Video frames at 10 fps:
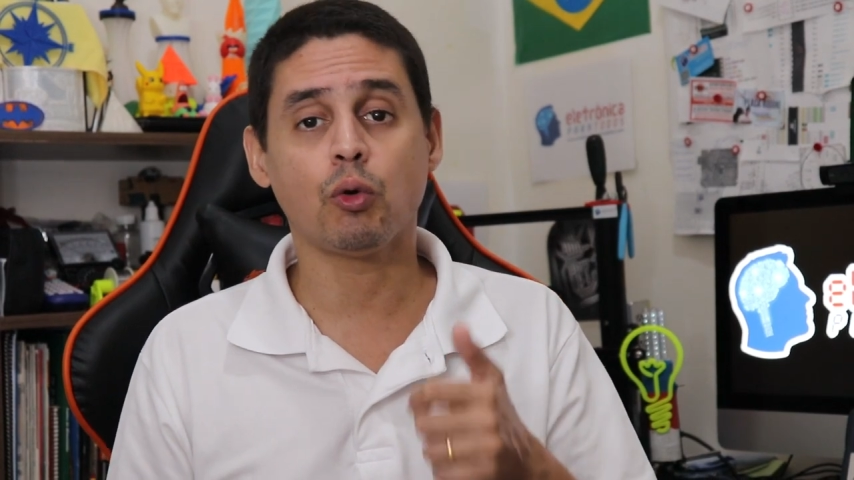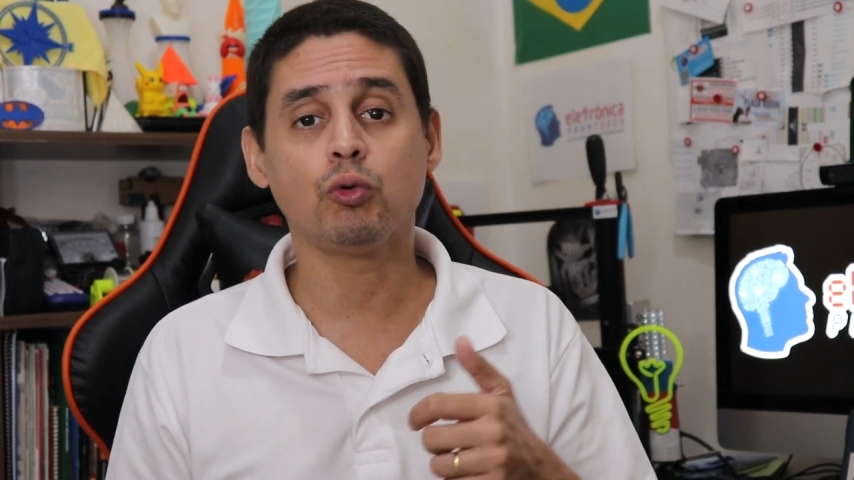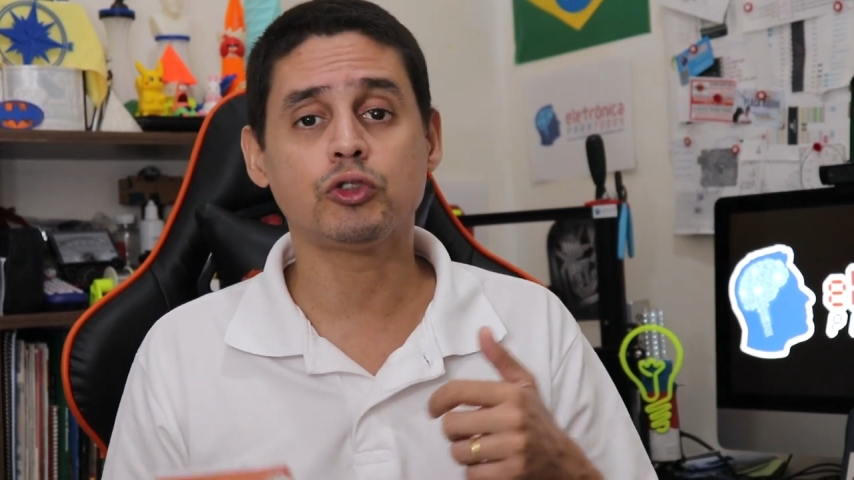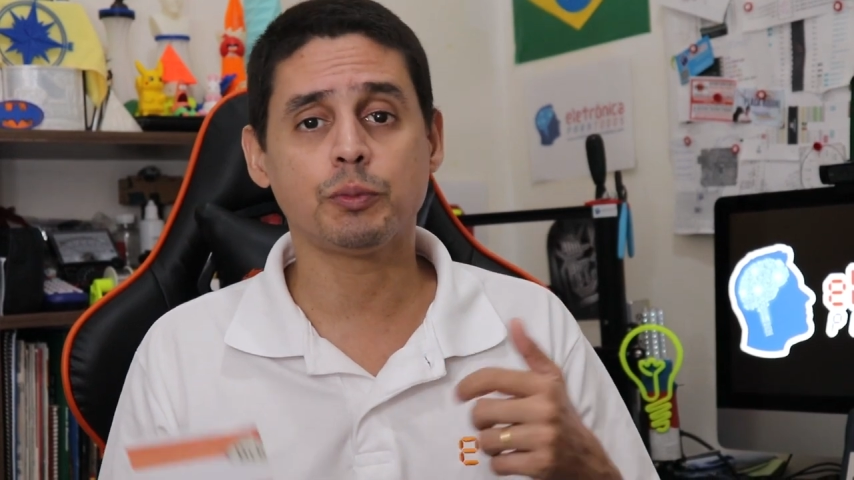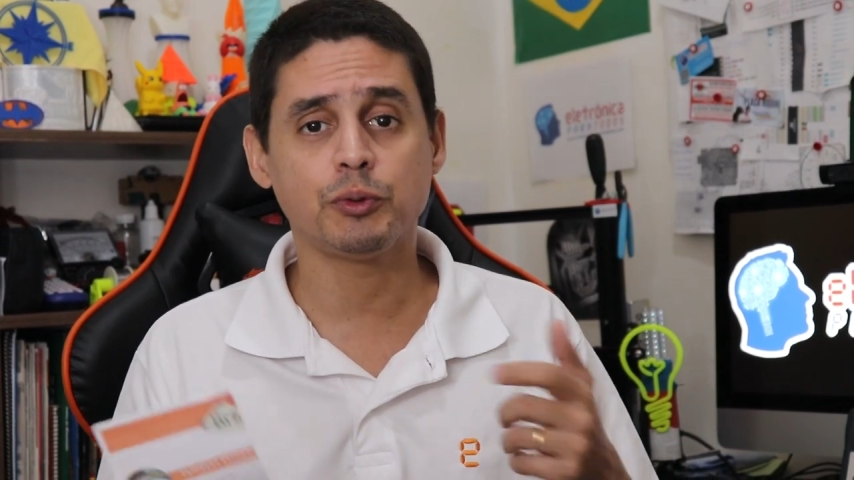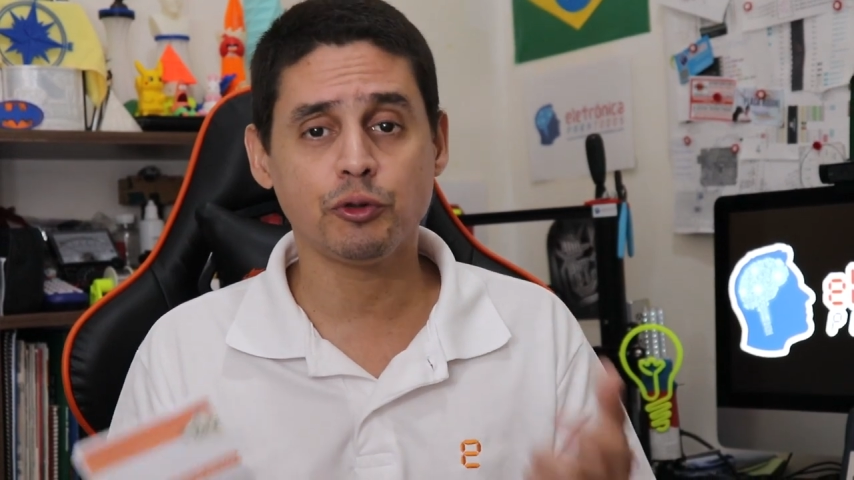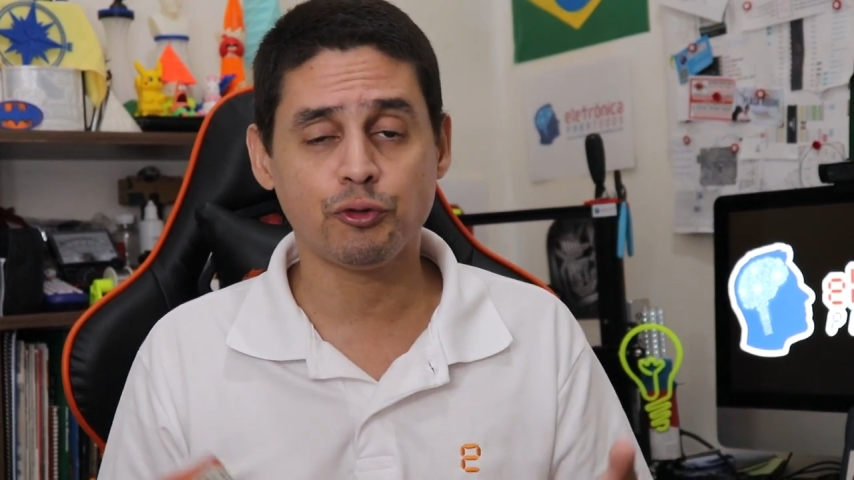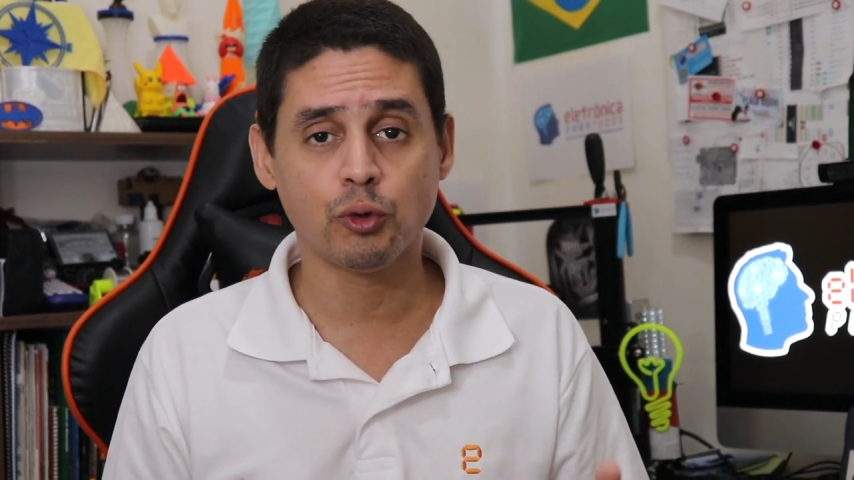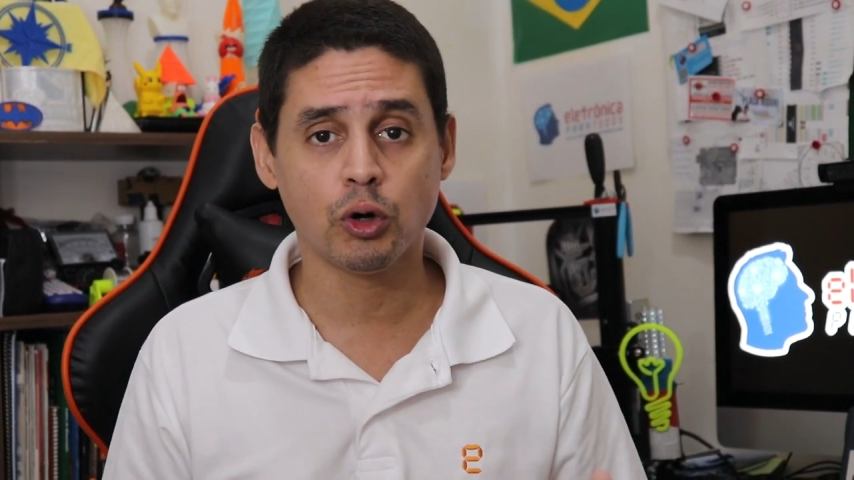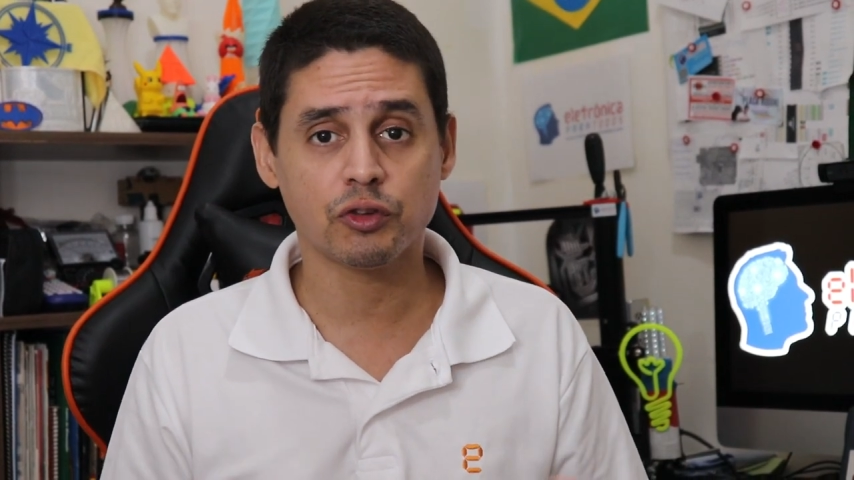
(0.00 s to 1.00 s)
algum tipo de
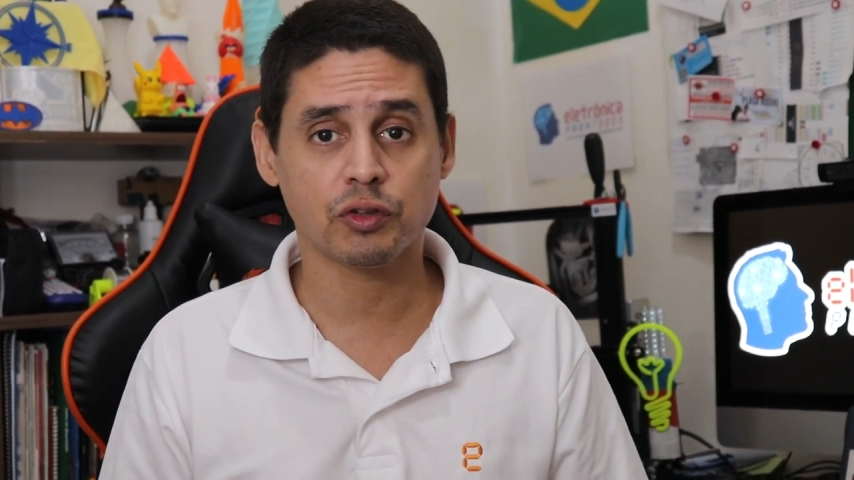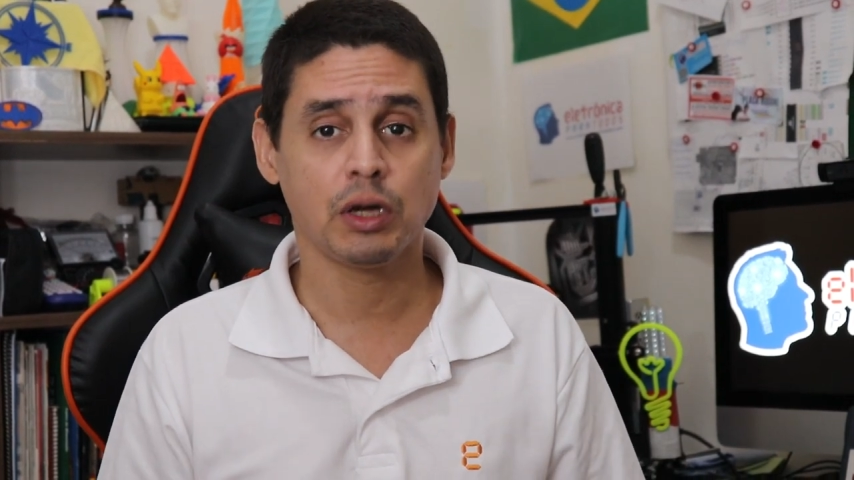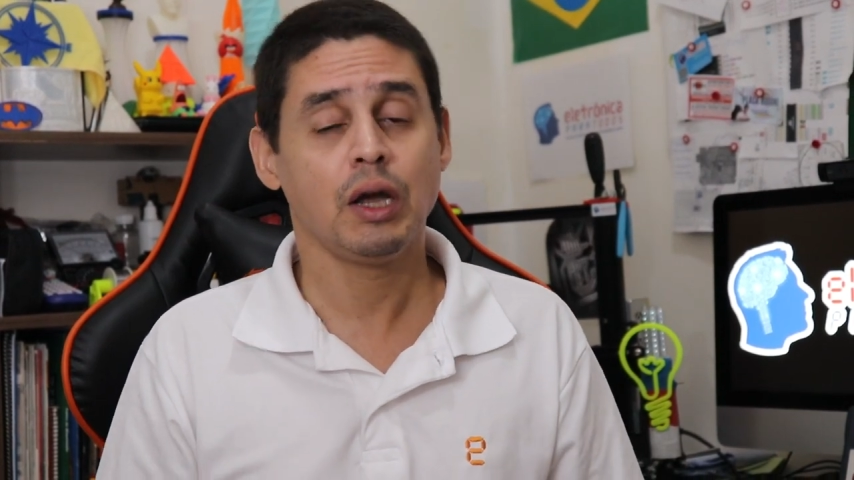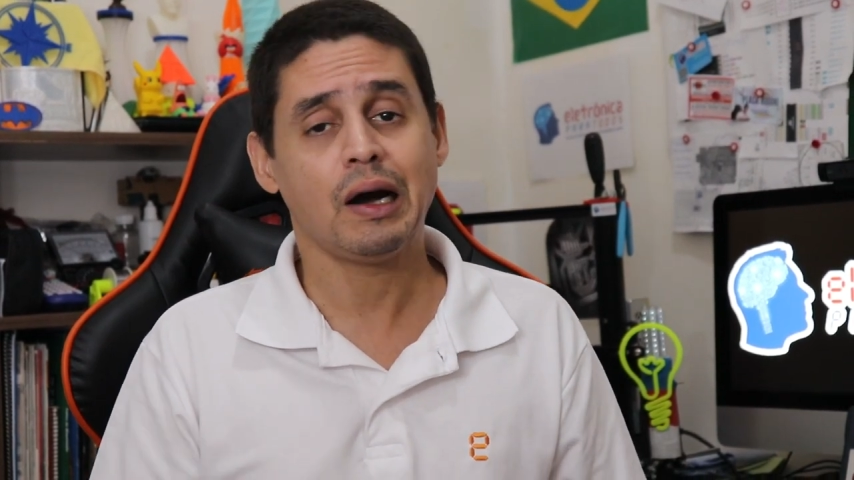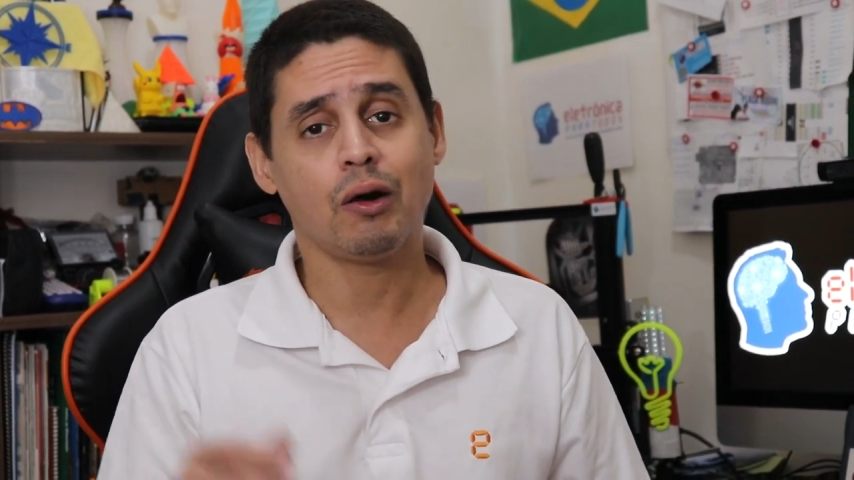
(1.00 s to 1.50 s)
força,